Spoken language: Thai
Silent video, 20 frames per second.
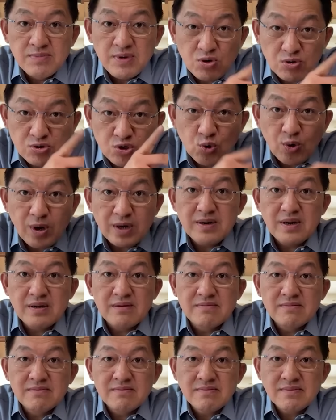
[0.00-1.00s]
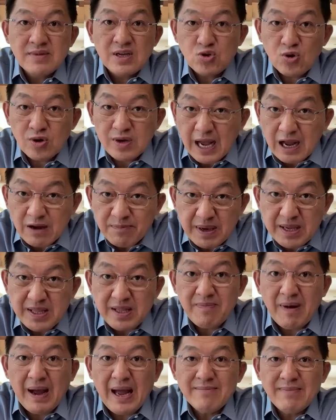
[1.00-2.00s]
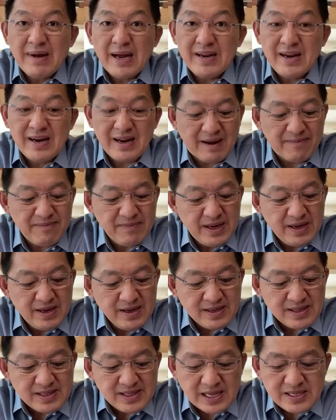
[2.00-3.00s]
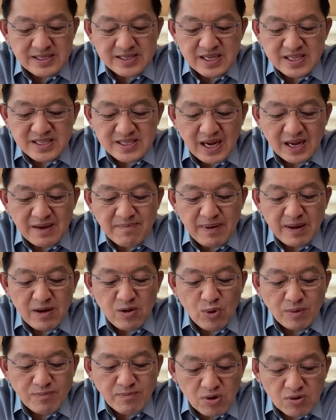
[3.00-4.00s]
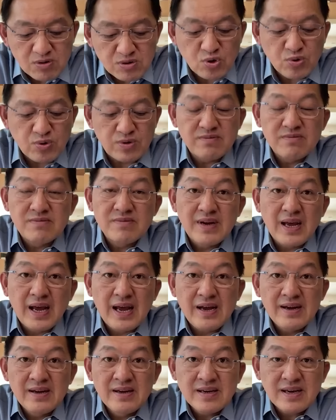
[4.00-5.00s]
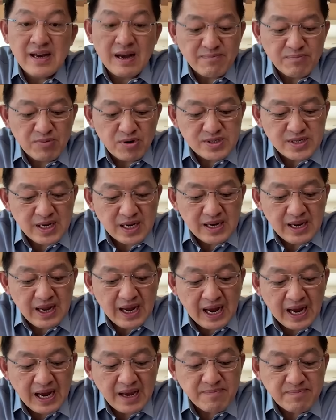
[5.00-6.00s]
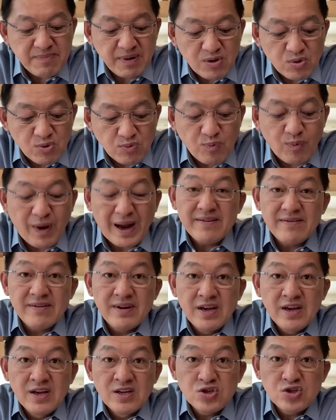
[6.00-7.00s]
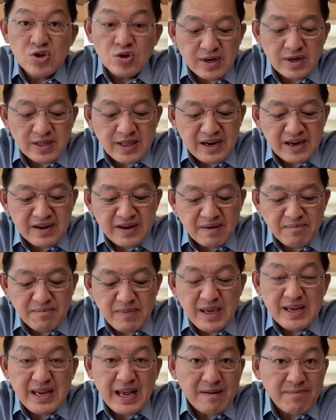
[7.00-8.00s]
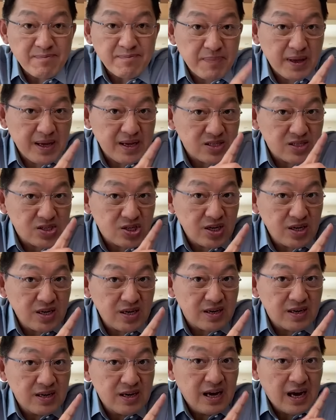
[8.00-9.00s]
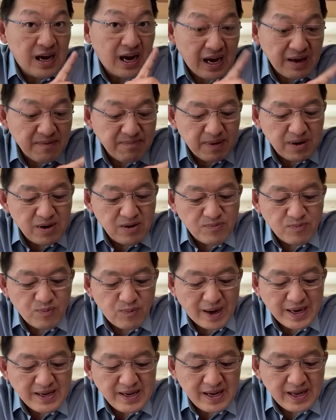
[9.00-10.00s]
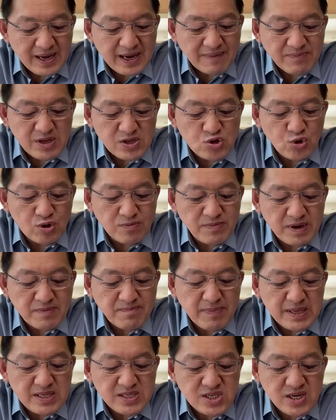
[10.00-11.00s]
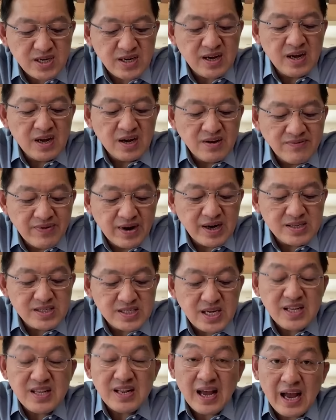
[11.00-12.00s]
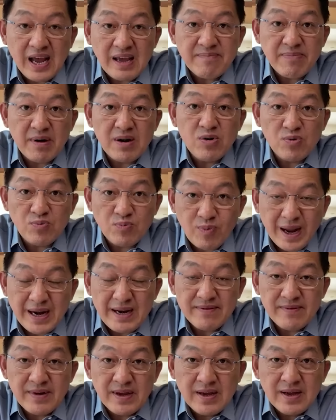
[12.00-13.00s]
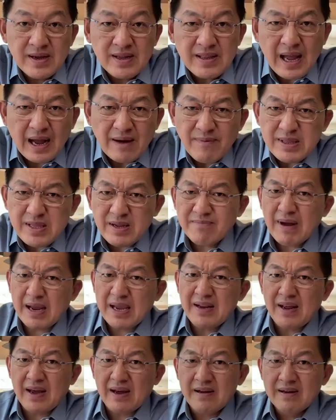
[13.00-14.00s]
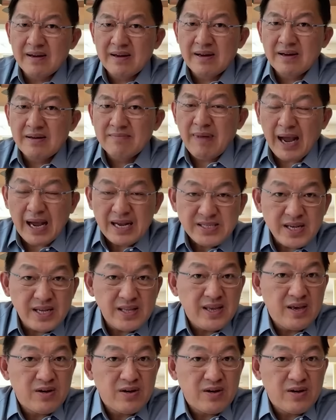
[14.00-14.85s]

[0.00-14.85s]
มีอยู่ช่วงหนึ่งในช่วง9 ปีที่ผ่านมาเนี่ยนะครับตัดสินใจไปร่วมลงทุนนะฮะกับบริษัท Hyperloop One จนกระทั่งเนี่ยมีการเปลี่ยนชื่อ Hyperloop One เนี่ยนะครับในช่วงหนึ่งเป็นชื่อ Virgin Hyperloop One ถามว่าทำไมเนี่ยมหาเศ